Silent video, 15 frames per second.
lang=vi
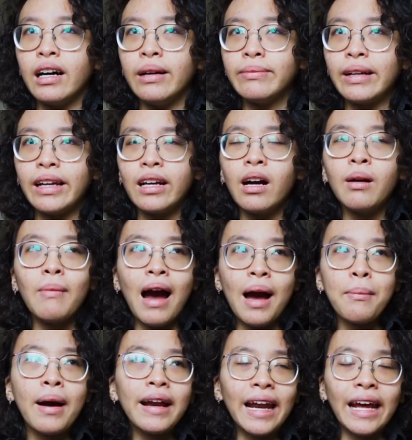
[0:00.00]
hôm nay có
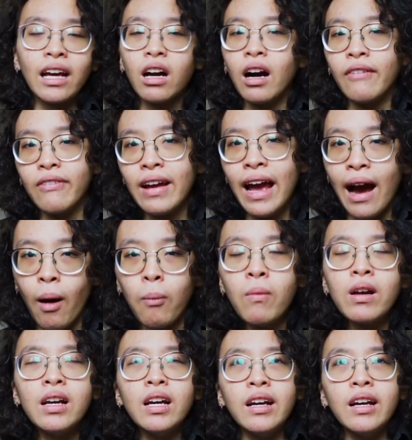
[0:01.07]
3 bài này cần phải học.